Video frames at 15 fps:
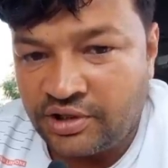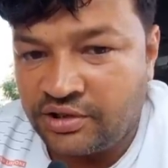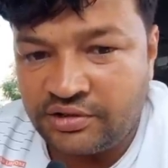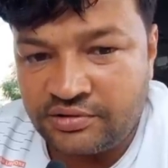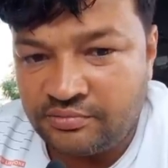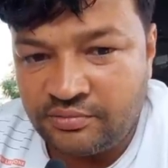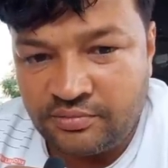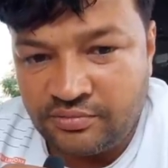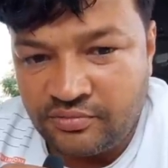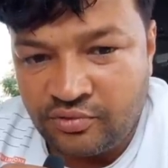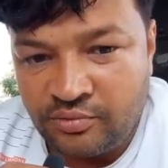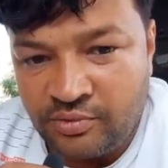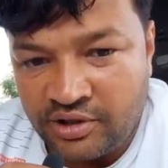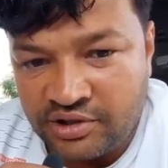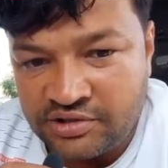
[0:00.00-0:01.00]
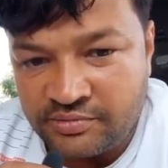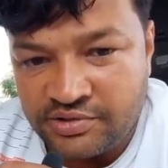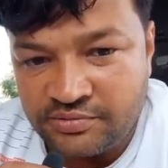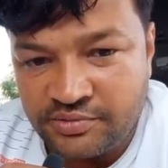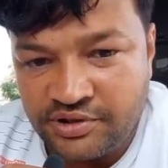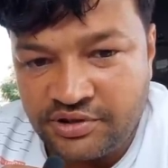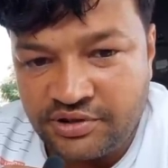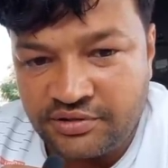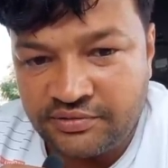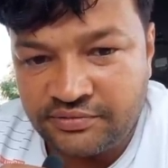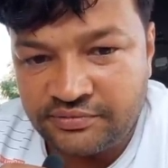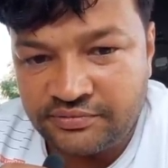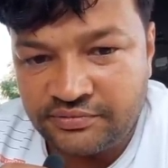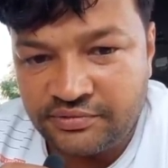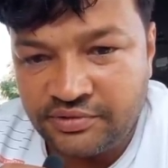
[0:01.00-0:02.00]
ना वो हमारा समझ में नहीं
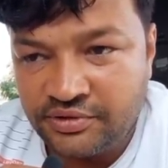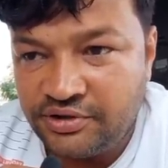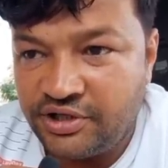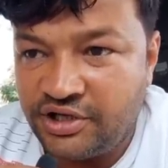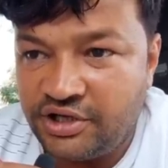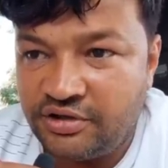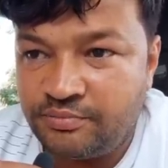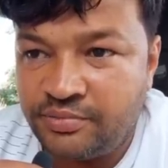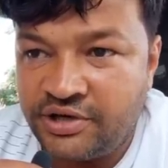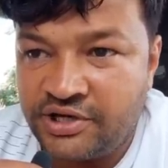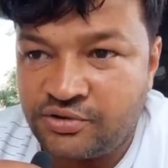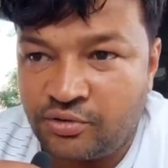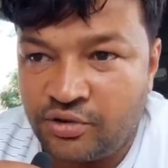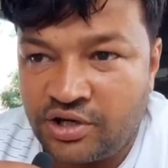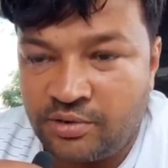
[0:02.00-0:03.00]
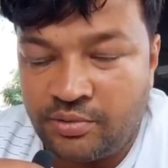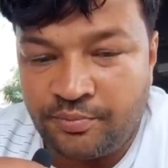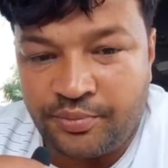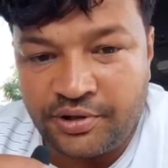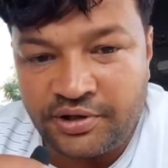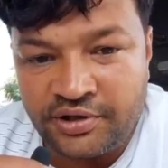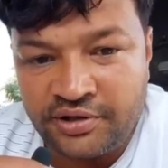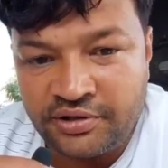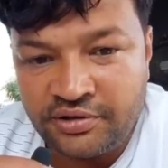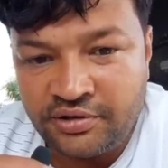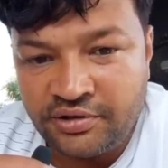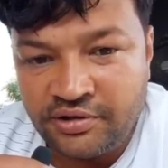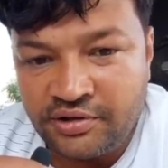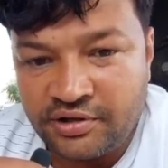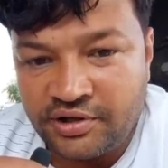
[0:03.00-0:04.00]
ये बिना जोड़ का बम्फर है
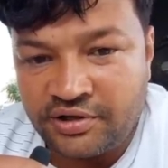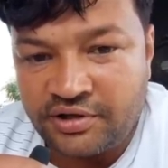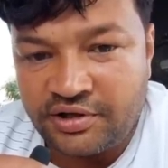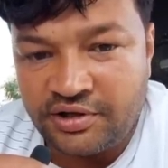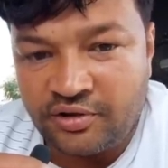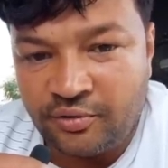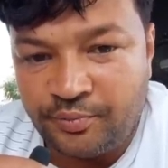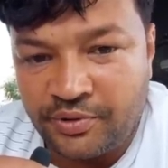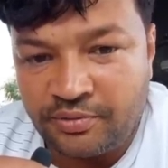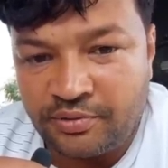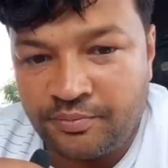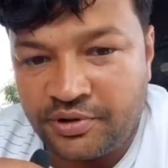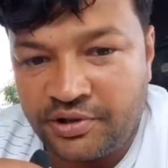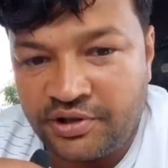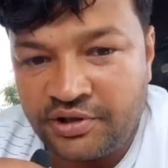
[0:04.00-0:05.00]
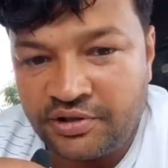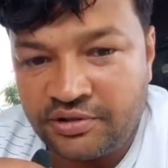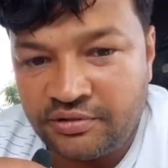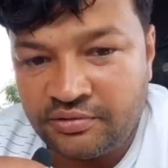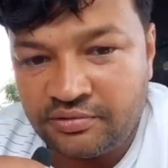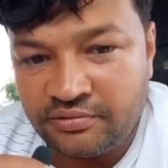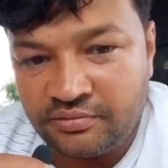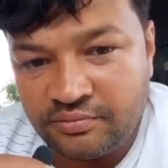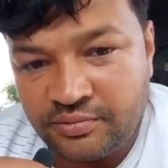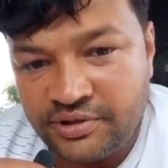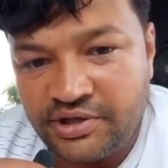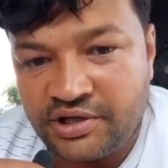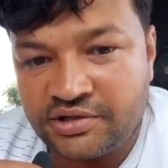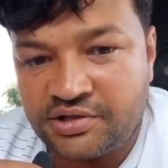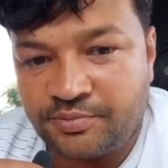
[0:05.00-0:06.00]
टंकी ऊपर बम्फर है
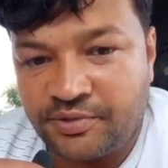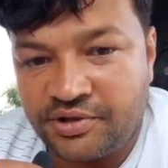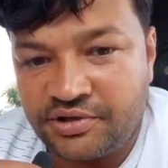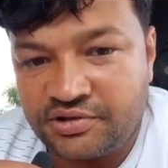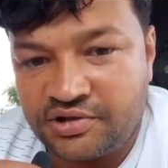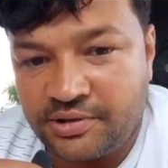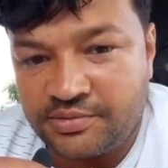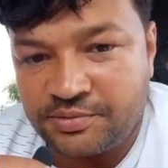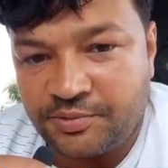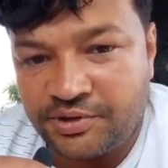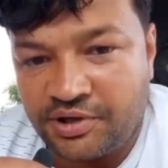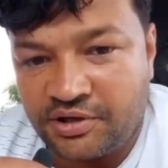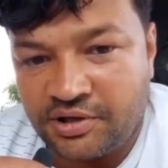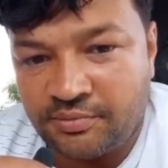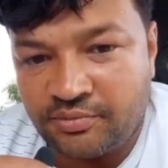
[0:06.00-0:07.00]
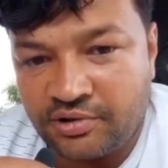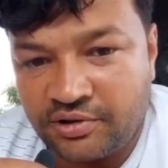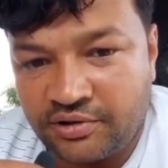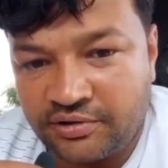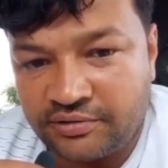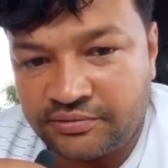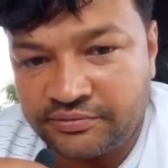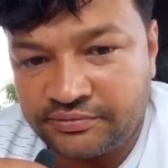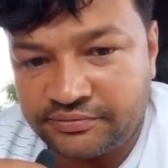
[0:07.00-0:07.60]
बढ़िया सफाई साफ सफाई का काम करे हैं